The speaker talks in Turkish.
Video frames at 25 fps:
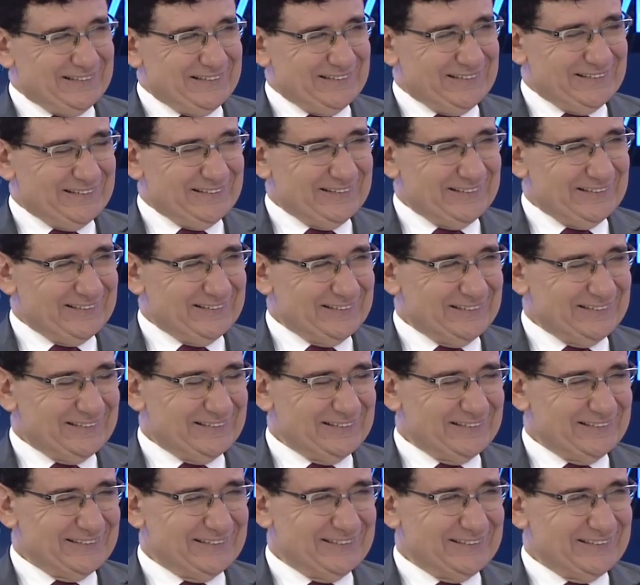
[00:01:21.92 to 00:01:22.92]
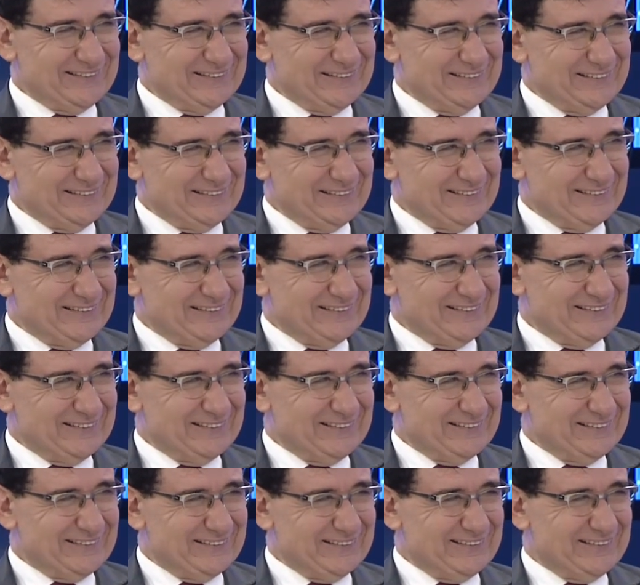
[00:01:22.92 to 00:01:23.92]
yıldan beri birlikteyiz. Bu
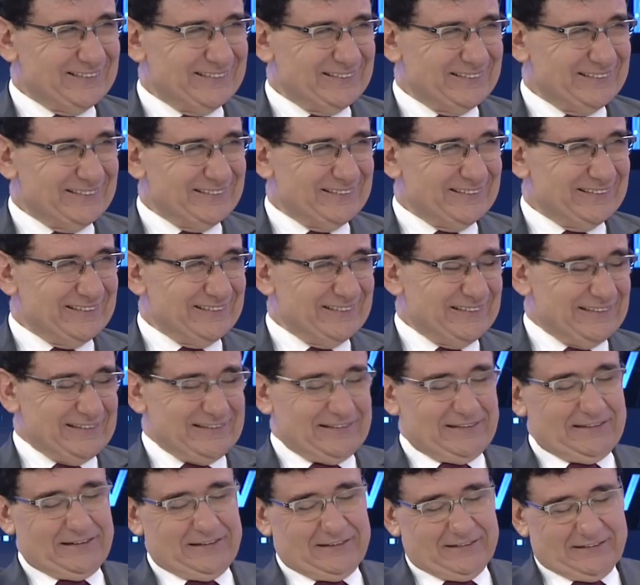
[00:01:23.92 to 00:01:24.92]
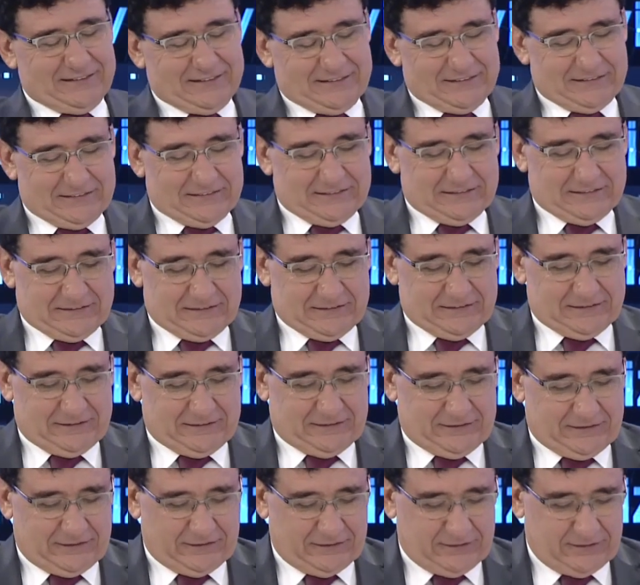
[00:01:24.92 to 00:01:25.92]
sınavları biz bitiremedik.
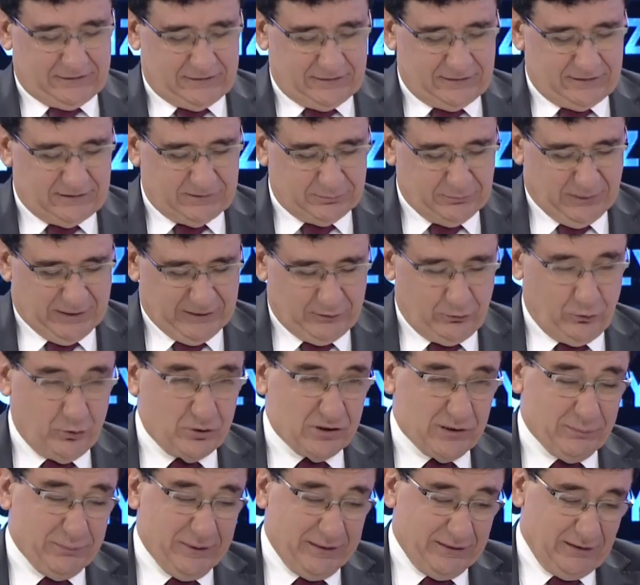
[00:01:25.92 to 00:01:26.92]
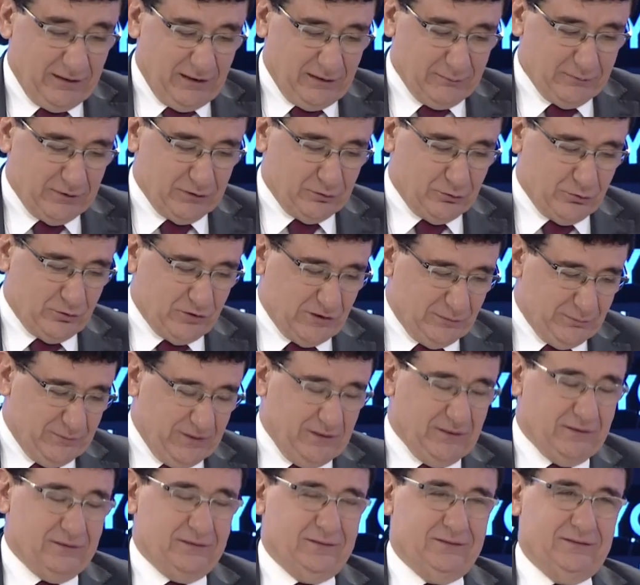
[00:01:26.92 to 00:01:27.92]
İsmail önce ben Ahmet
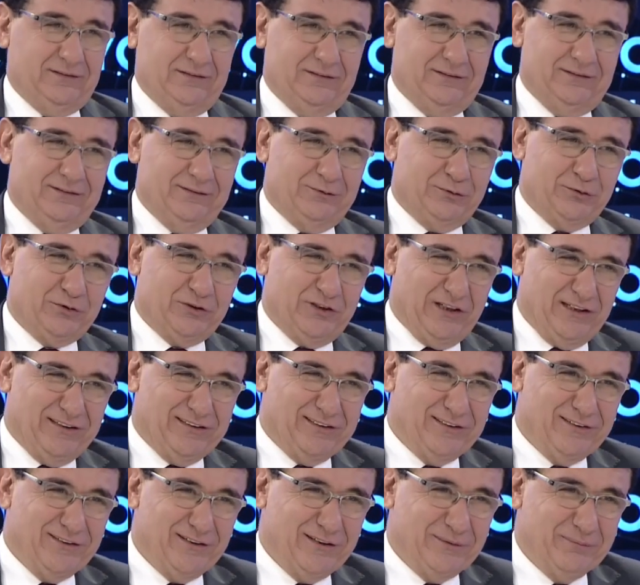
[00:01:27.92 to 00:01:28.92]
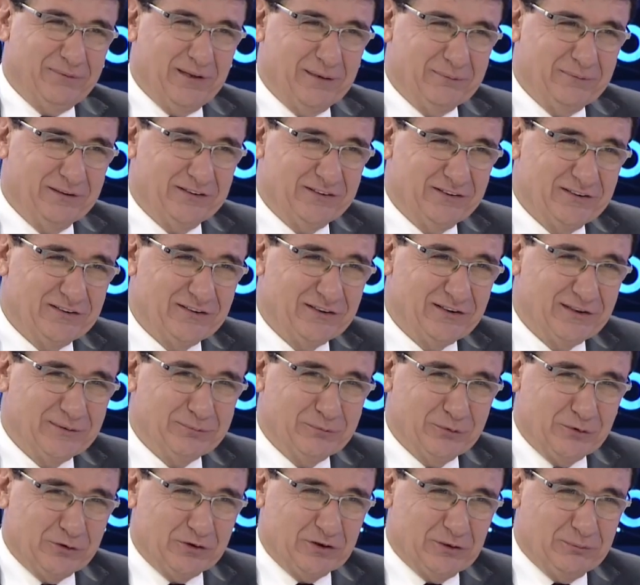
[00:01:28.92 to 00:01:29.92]
hocama e, hoş geldin diyeyim. Hoş Ahmet
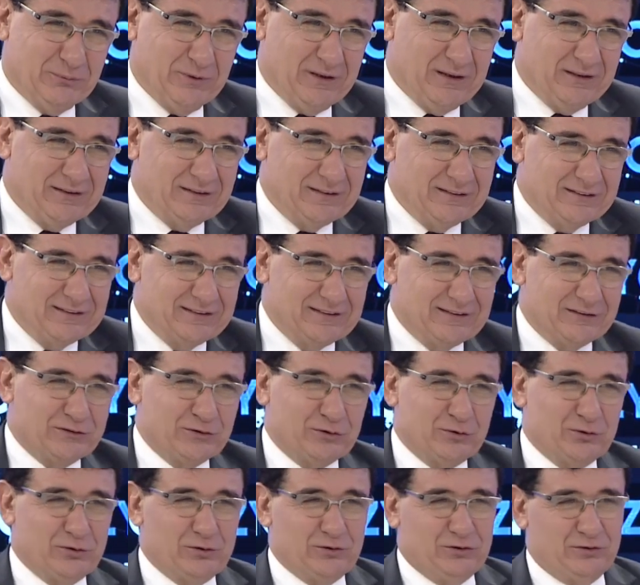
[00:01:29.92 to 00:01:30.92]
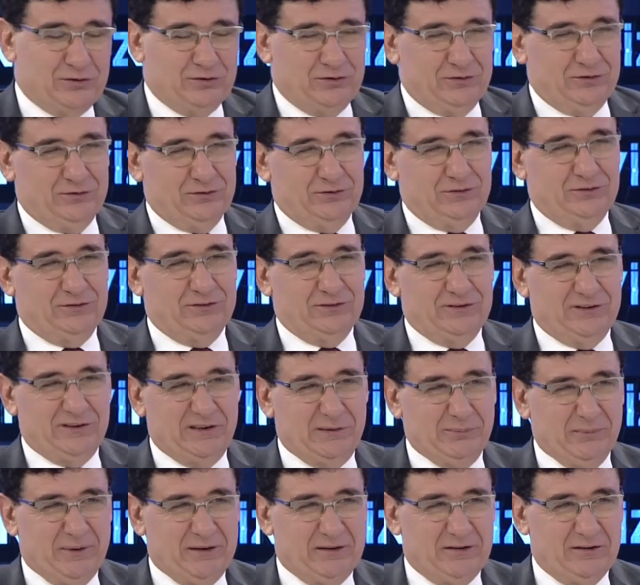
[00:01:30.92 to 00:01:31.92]
Yıldırım hocam. hocama e, çok e,
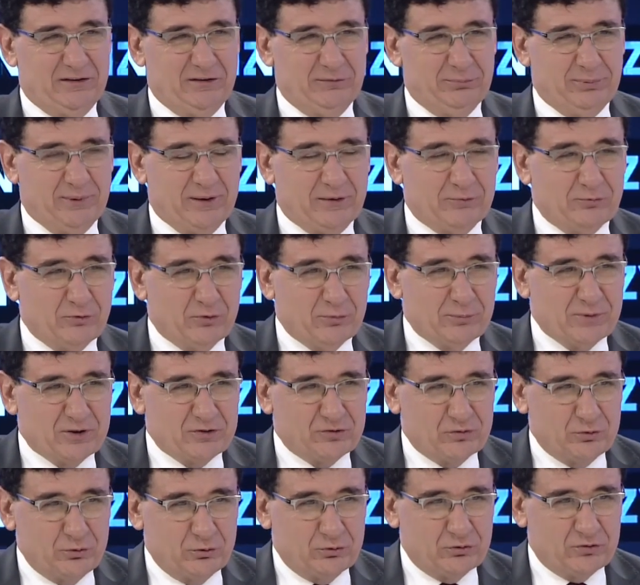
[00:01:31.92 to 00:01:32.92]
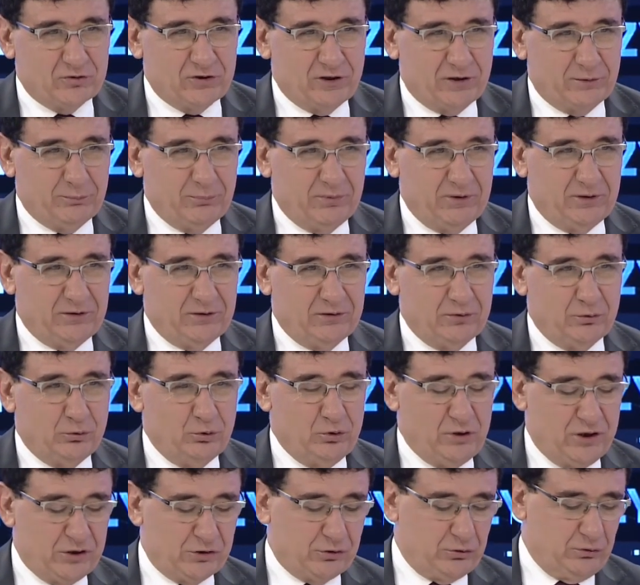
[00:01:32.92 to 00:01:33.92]
kıymetli performansı yüksek bir
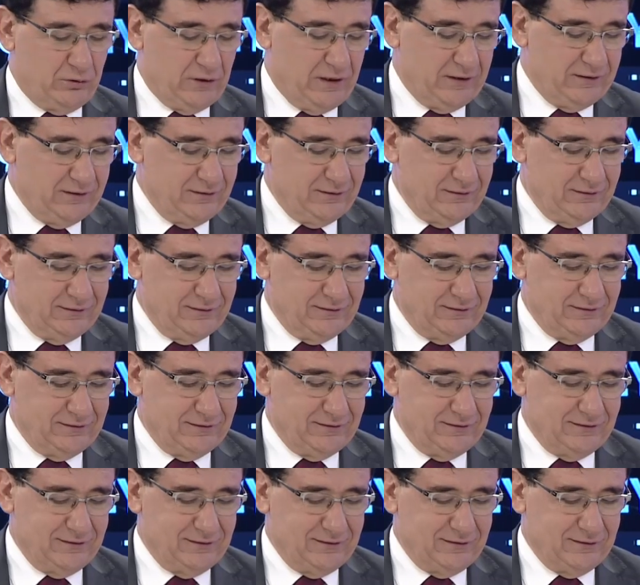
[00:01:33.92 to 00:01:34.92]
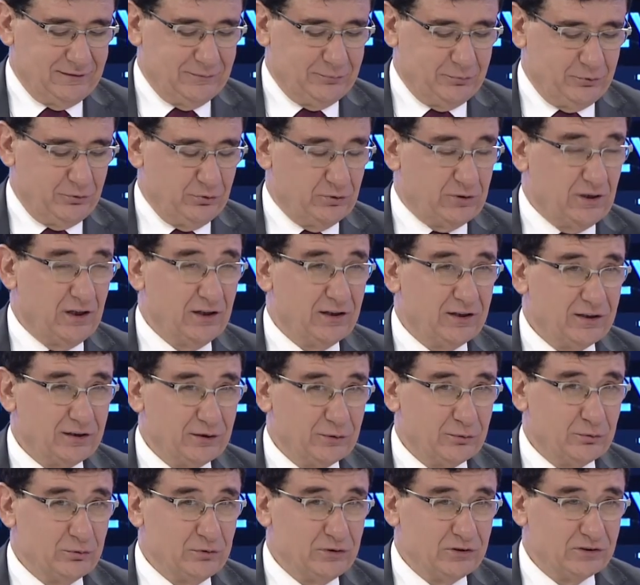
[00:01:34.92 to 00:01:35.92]
kolej olan e, Büyük
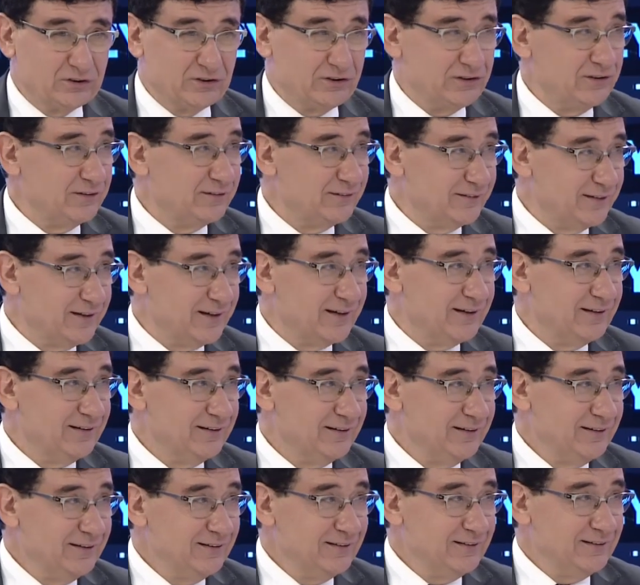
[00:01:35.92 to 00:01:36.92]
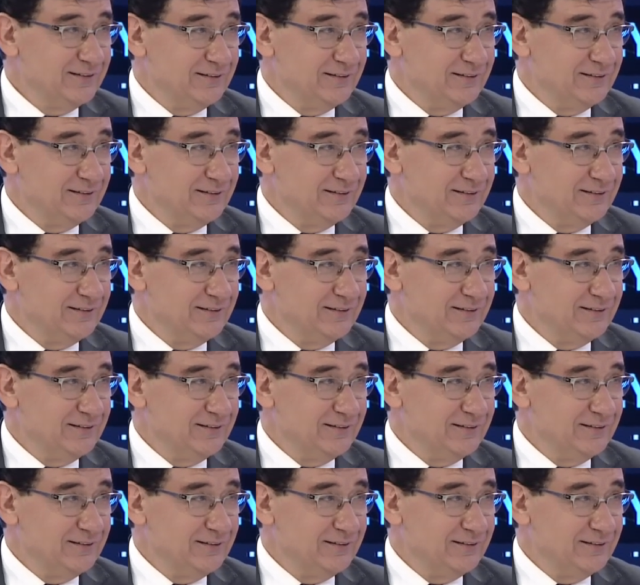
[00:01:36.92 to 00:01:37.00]
Ankara Koleji'nin de